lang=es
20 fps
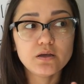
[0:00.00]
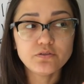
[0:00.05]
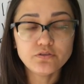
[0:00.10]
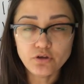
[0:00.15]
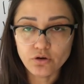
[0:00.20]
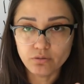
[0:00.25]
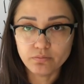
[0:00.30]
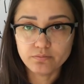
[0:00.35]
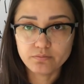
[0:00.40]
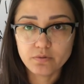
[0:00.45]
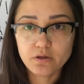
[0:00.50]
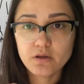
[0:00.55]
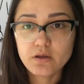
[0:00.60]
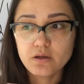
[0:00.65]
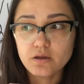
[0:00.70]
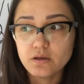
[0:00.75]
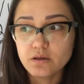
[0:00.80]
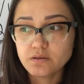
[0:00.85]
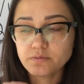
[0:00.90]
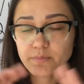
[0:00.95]
No.
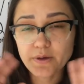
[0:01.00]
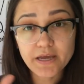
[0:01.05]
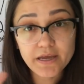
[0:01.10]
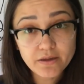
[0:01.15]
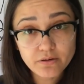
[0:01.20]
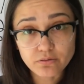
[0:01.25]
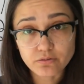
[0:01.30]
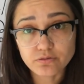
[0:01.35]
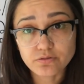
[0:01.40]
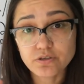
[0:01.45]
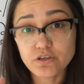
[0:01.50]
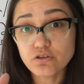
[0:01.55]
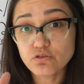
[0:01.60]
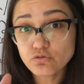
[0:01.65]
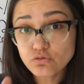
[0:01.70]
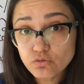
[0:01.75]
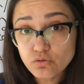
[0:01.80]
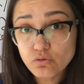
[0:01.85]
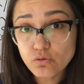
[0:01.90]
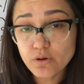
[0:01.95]
Pero si
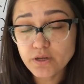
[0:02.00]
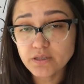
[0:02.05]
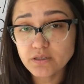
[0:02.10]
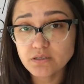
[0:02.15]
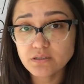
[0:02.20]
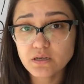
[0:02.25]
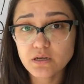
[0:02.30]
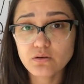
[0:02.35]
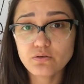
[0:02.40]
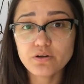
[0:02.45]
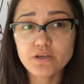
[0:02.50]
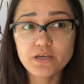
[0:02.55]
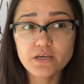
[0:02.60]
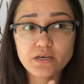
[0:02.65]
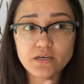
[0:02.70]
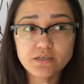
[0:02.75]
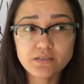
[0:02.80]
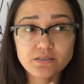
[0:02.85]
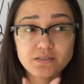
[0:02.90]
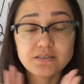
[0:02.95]
tú cuentas
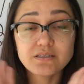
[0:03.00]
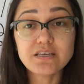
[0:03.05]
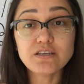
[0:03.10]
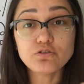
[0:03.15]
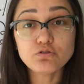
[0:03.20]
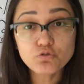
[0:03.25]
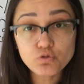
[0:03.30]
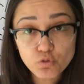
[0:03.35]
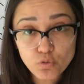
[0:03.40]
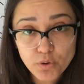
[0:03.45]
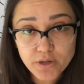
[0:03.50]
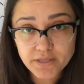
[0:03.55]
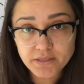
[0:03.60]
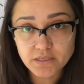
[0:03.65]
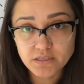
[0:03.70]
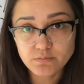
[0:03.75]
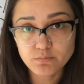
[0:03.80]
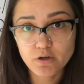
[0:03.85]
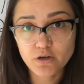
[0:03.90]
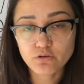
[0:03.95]
calorías, si tú
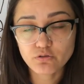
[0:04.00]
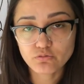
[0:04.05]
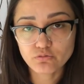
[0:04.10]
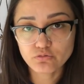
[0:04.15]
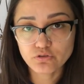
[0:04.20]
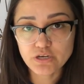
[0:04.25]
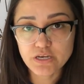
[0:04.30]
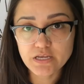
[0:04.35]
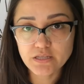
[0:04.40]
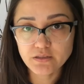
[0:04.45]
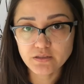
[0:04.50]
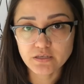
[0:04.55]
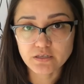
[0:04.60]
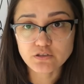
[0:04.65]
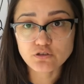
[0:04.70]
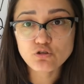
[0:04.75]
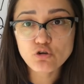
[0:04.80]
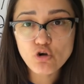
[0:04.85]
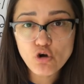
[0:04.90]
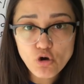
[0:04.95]
cuentas
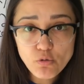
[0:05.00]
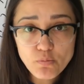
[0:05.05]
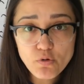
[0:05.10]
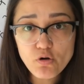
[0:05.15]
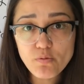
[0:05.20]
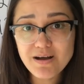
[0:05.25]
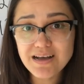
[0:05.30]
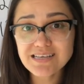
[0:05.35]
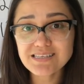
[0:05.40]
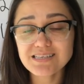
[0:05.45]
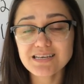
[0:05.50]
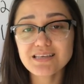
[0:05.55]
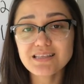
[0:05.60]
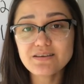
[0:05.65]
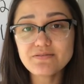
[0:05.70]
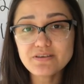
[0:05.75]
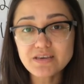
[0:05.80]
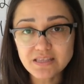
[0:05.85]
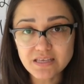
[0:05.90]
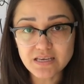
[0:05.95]
macronutrientes, ¿cómo vas a
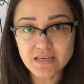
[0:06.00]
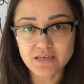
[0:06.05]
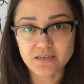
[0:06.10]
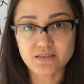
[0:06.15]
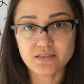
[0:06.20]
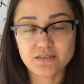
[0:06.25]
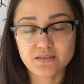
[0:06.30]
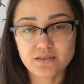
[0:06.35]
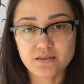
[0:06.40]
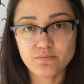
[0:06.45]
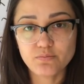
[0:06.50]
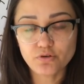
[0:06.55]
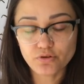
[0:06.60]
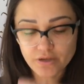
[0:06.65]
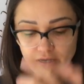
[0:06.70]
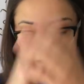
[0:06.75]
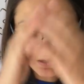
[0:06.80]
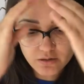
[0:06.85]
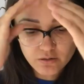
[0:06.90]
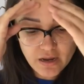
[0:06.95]
dividir?
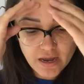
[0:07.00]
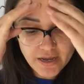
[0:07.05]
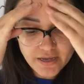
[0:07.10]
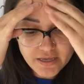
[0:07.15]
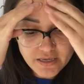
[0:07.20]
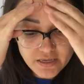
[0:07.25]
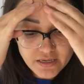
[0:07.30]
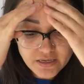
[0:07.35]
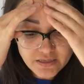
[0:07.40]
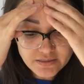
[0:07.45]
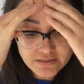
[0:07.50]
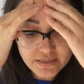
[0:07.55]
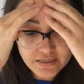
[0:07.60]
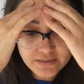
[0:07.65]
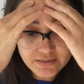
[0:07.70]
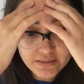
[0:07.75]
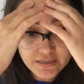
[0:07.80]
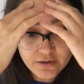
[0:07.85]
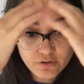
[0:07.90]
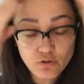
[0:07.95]
Porque ahí
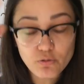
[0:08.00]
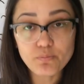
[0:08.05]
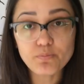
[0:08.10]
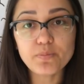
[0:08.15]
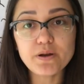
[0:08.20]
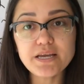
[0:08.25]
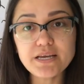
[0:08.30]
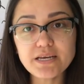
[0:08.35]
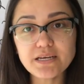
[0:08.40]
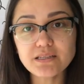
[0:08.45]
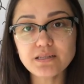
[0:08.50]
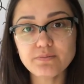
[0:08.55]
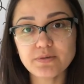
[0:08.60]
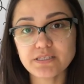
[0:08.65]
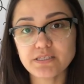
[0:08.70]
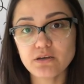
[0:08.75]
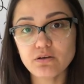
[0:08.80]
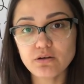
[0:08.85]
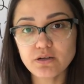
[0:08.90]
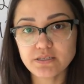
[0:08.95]
se complica
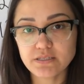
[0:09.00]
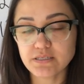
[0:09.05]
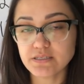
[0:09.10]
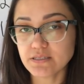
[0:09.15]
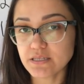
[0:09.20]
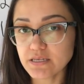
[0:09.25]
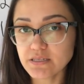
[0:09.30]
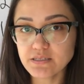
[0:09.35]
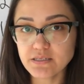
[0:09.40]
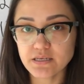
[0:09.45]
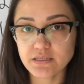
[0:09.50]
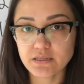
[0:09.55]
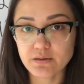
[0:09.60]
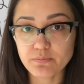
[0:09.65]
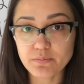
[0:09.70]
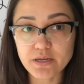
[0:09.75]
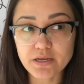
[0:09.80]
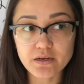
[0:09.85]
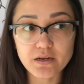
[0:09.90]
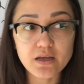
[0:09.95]
demasiado la existencia
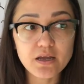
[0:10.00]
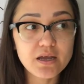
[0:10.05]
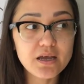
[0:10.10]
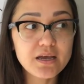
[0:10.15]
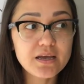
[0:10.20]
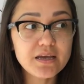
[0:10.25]
también.